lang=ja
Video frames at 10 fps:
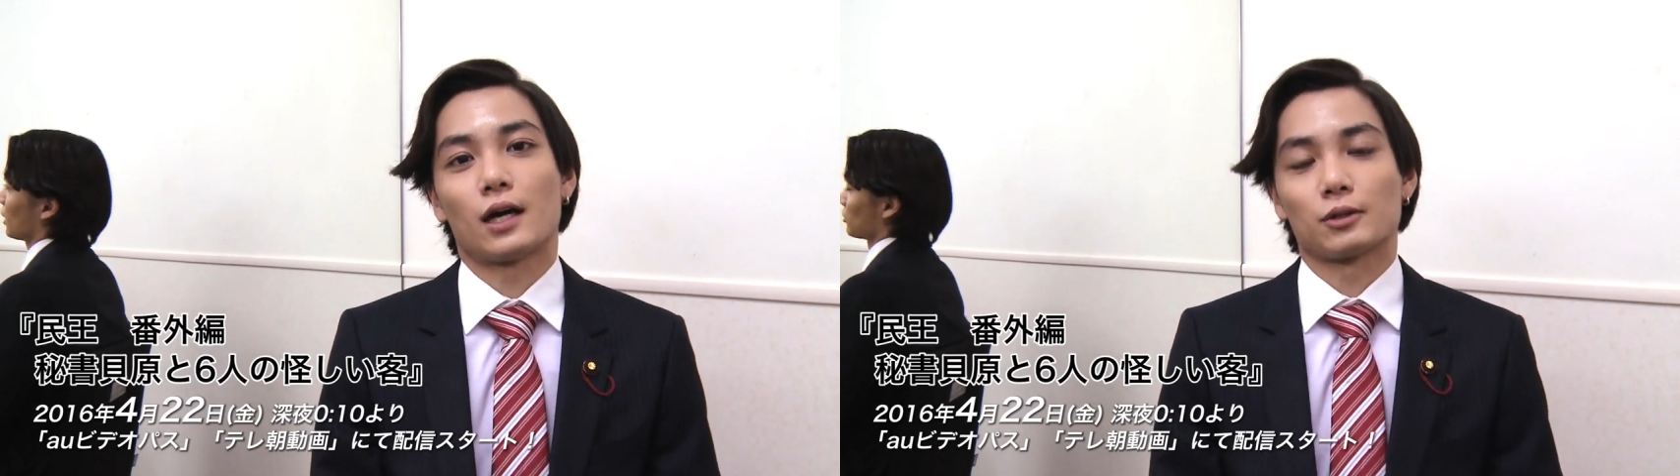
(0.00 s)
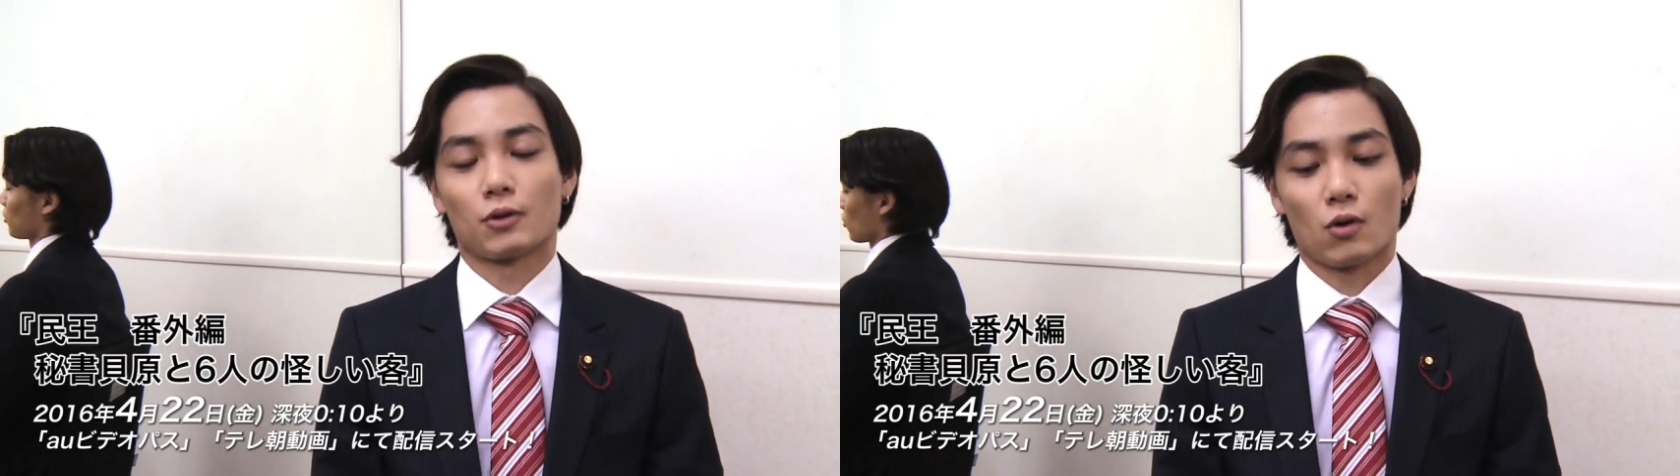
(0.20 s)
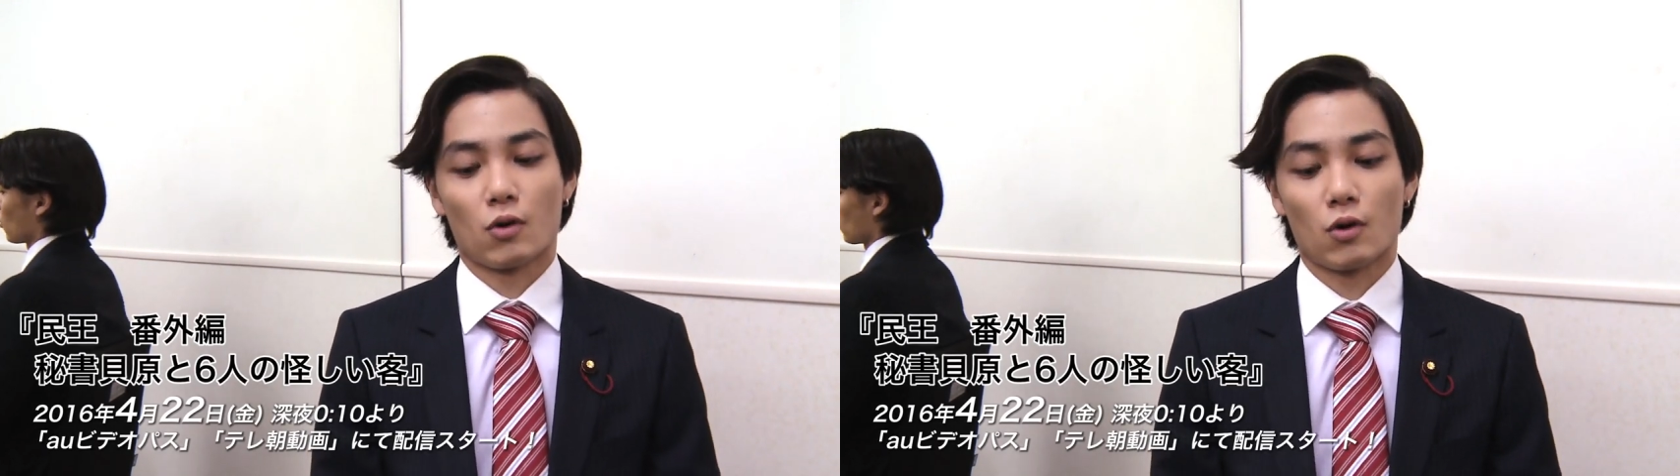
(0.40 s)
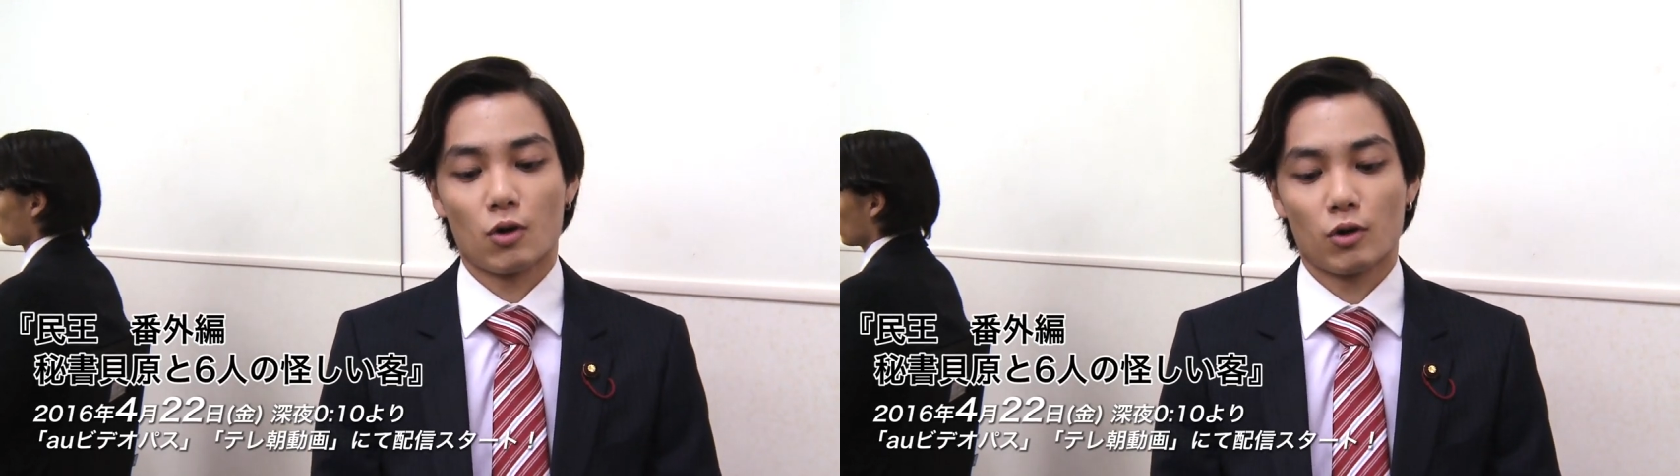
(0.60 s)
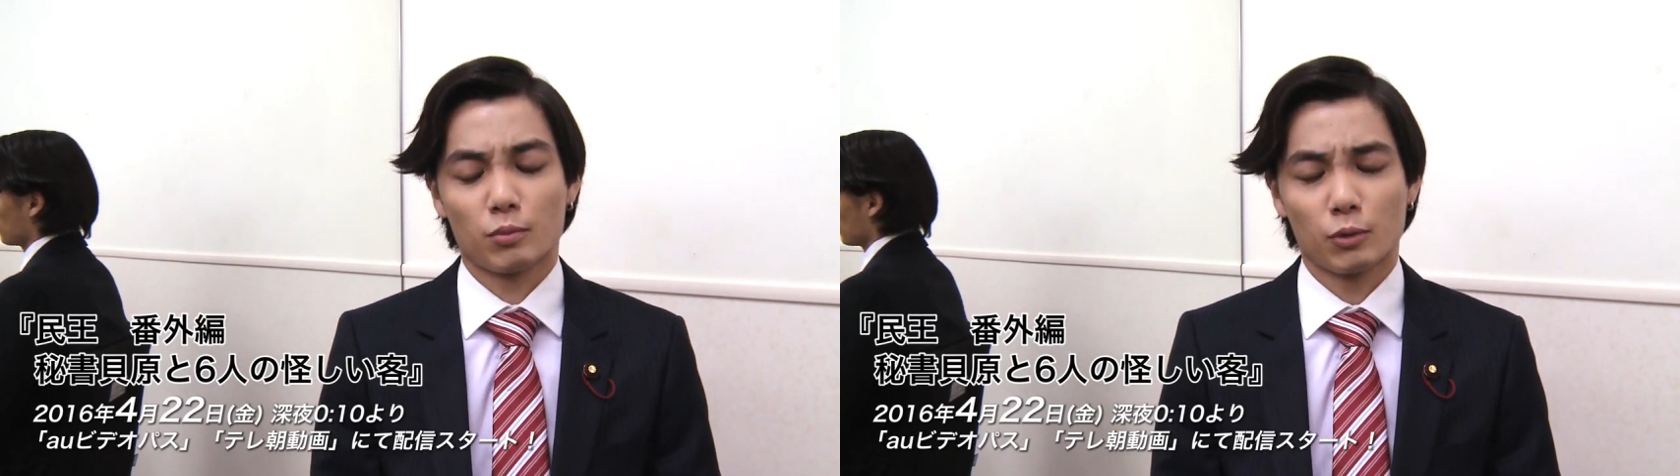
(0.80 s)
あ
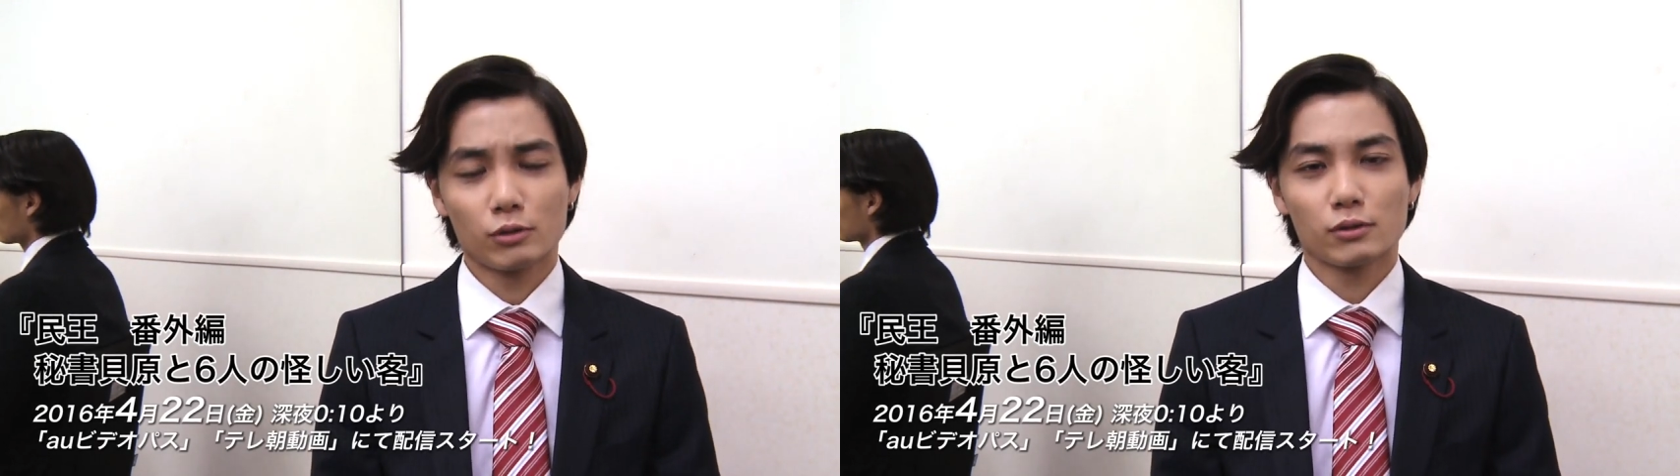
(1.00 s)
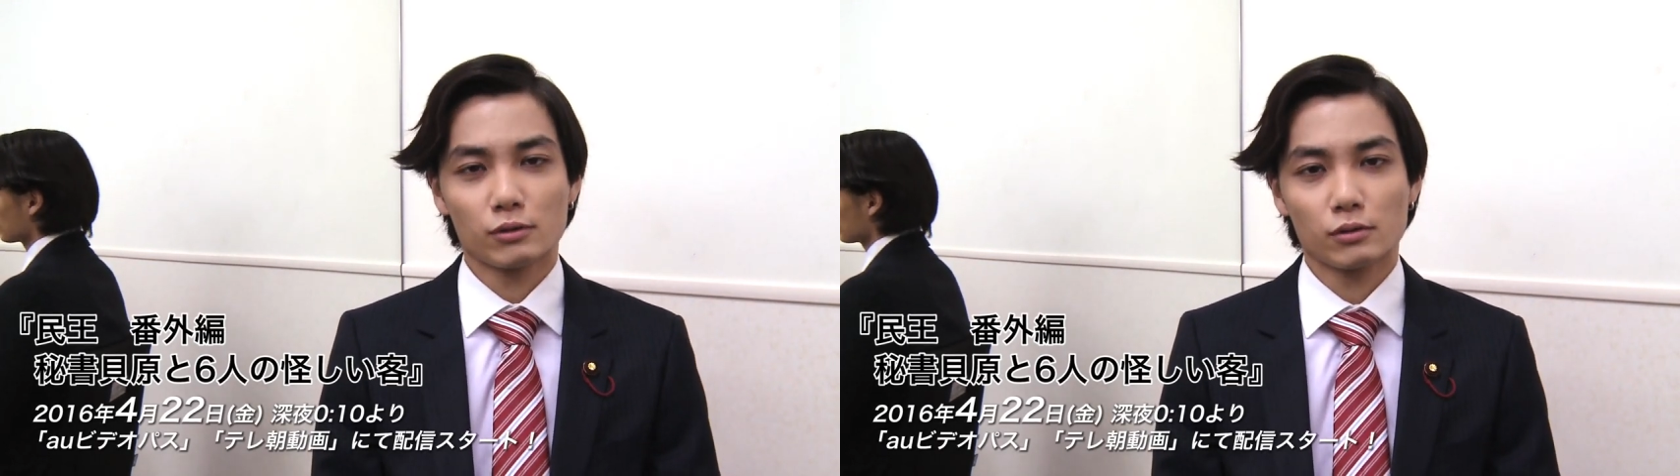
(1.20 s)
の僕